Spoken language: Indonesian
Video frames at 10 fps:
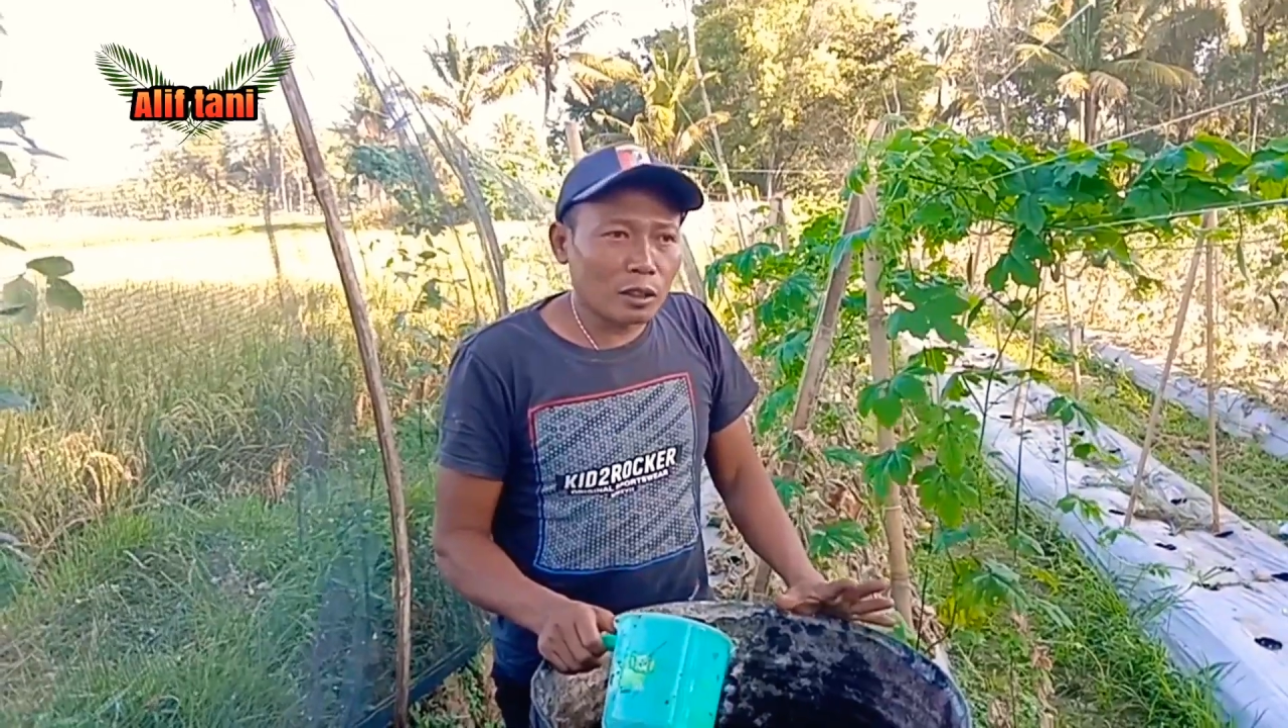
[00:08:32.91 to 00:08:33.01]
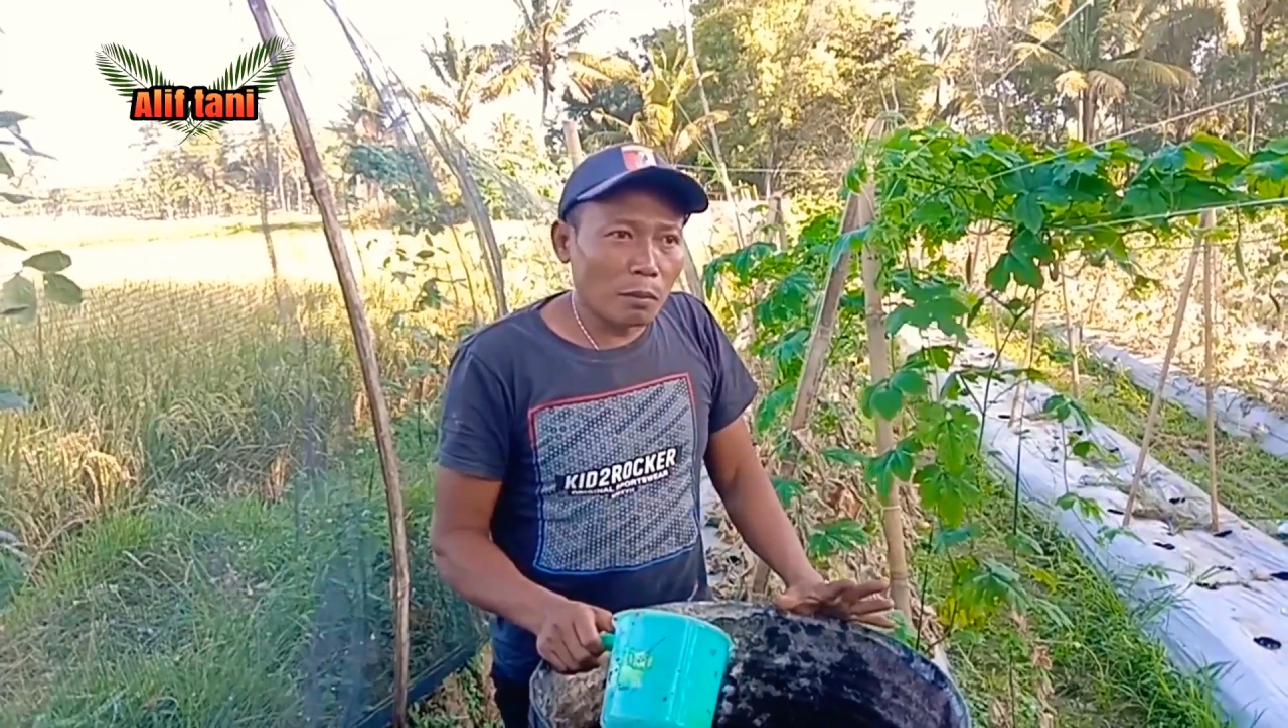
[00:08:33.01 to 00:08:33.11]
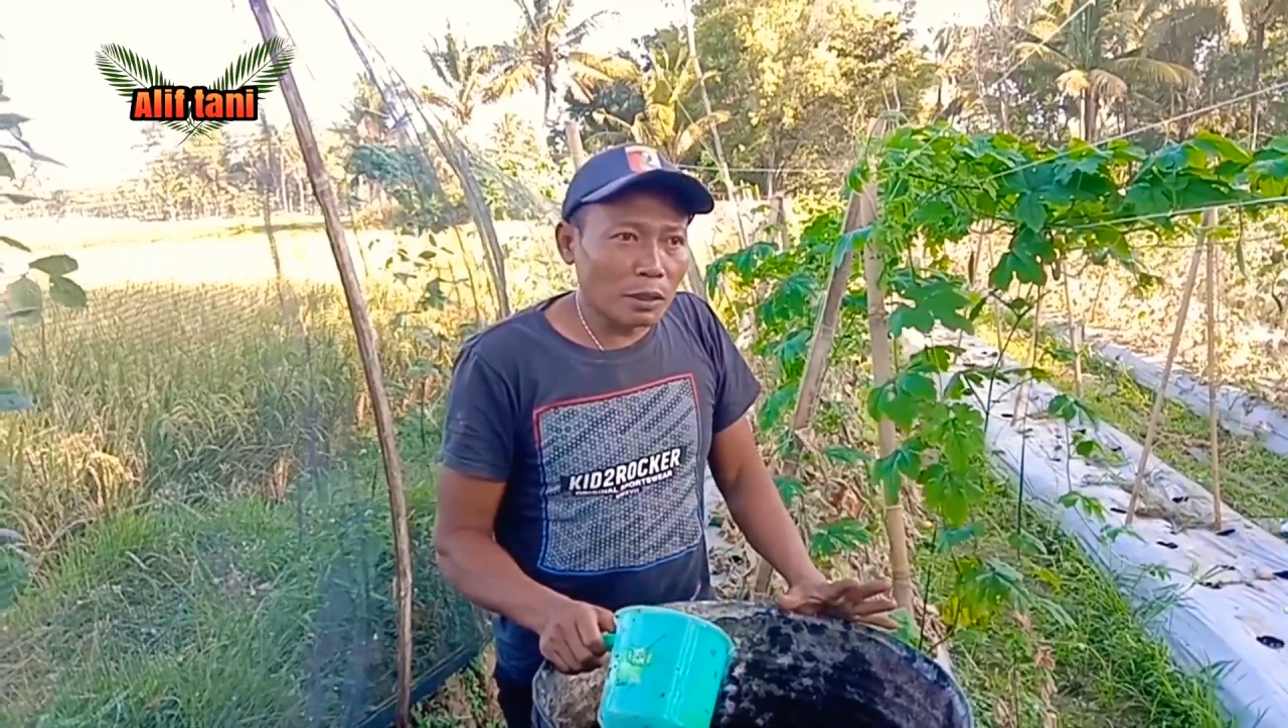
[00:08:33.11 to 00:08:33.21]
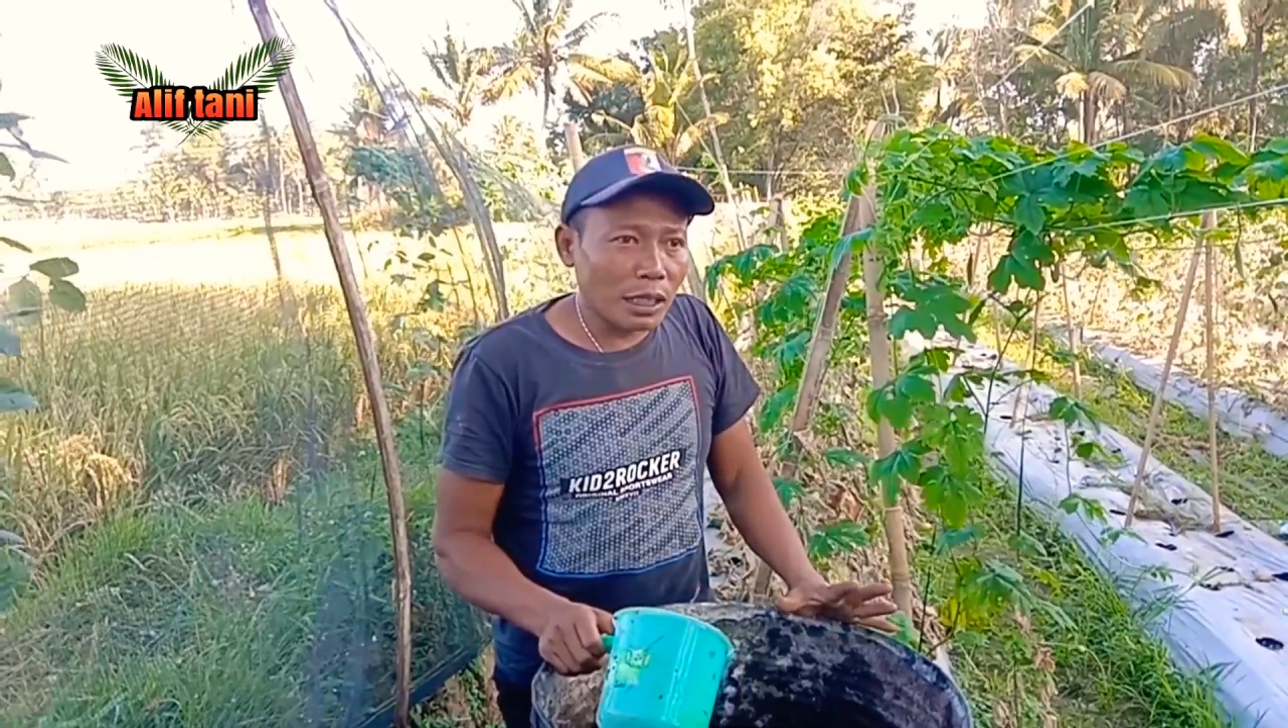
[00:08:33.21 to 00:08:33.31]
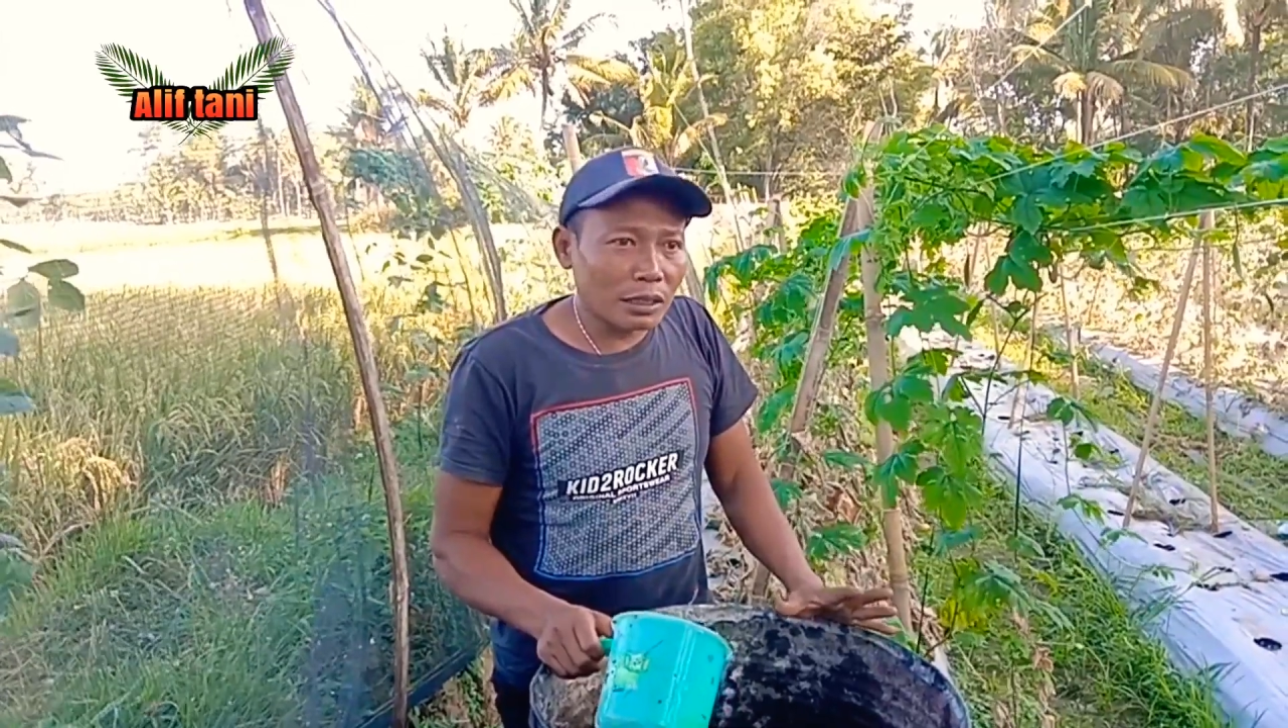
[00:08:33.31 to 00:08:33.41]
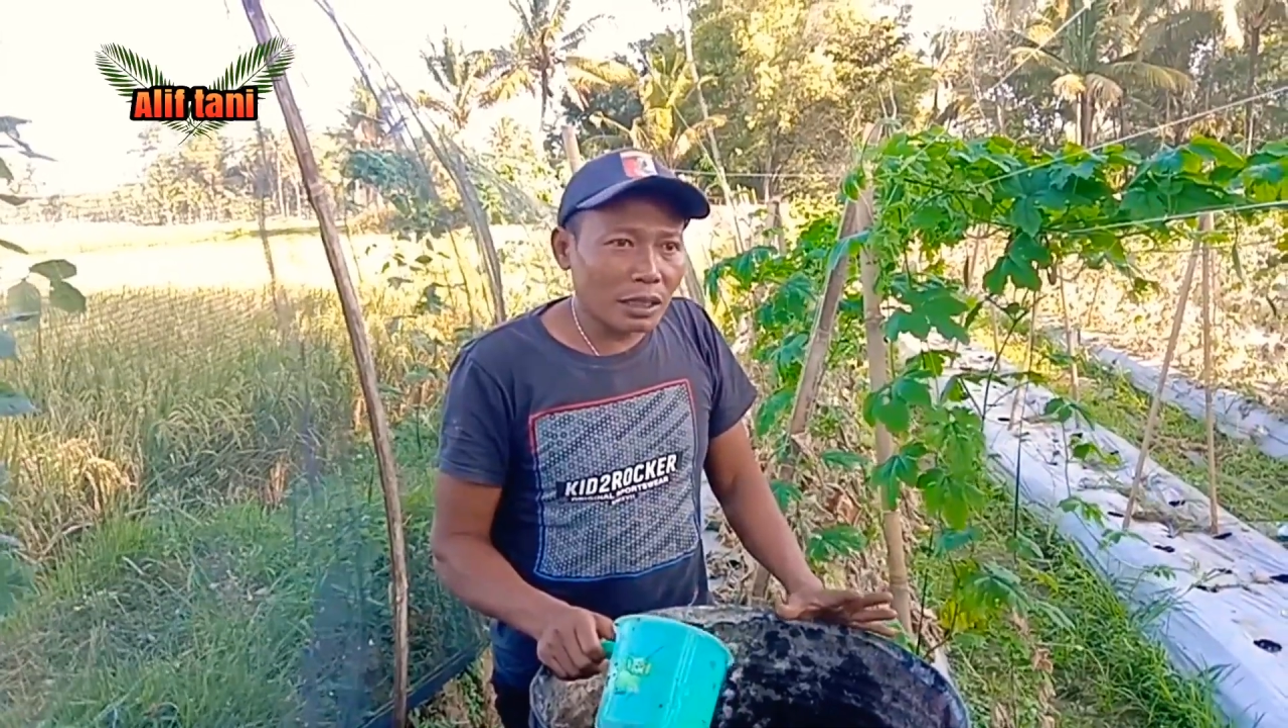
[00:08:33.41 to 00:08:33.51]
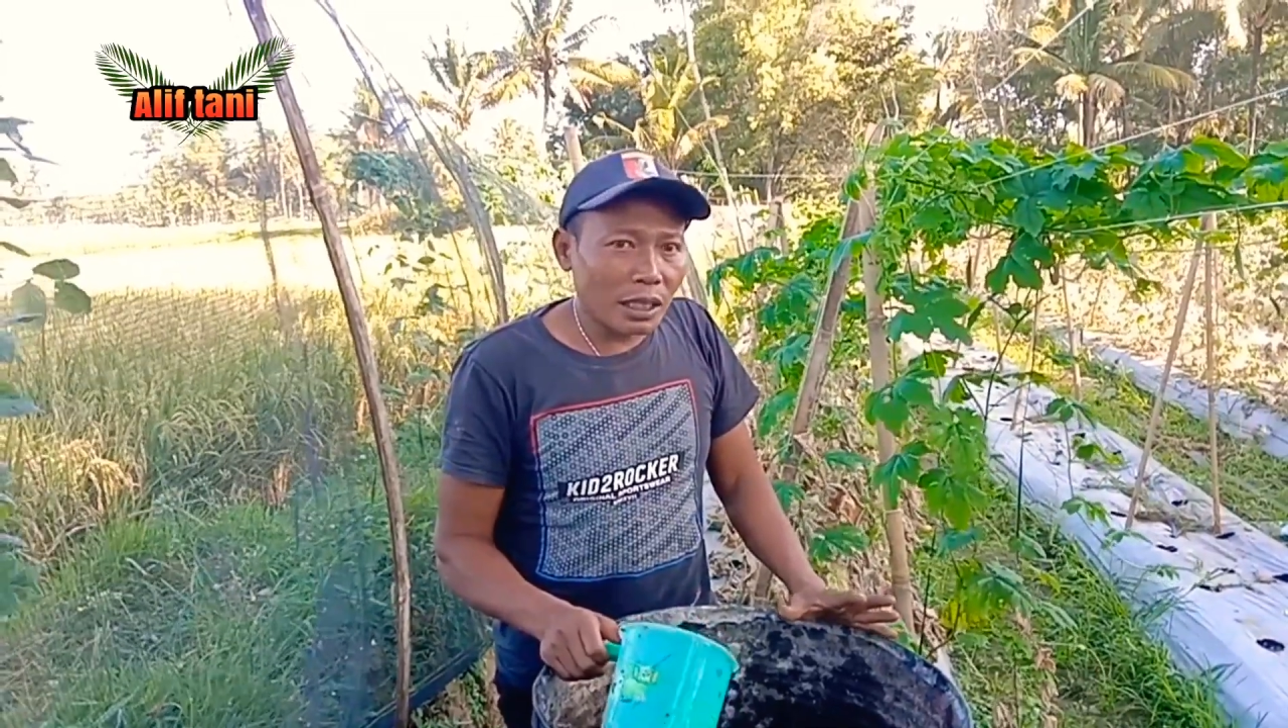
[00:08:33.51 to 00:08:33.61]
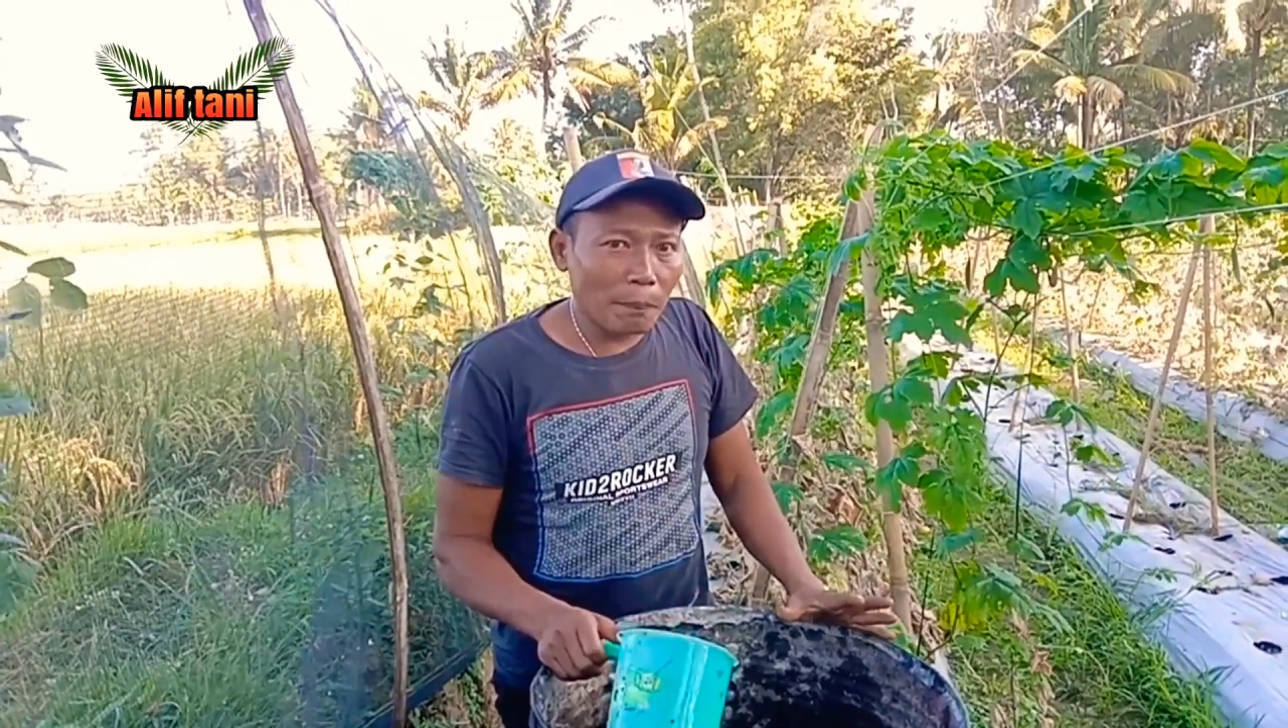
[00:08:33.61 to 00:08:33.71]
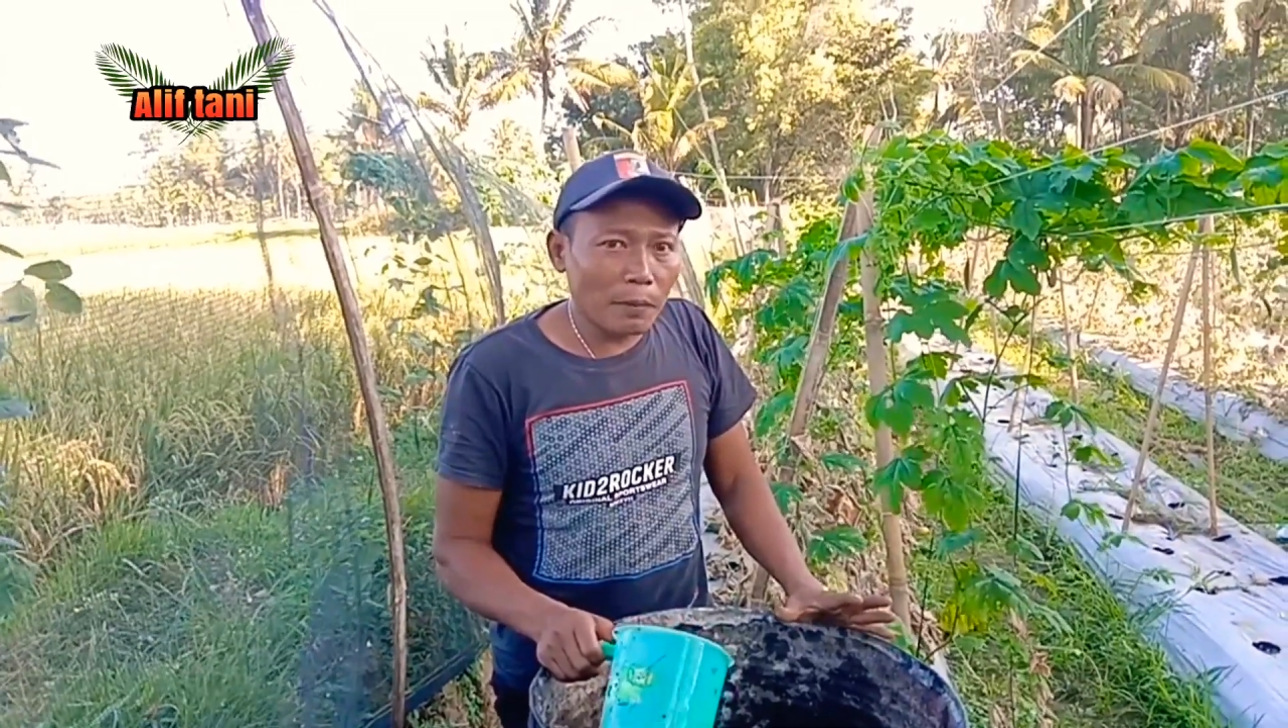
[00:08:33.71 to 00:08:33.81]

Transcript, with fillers: tombol subscribe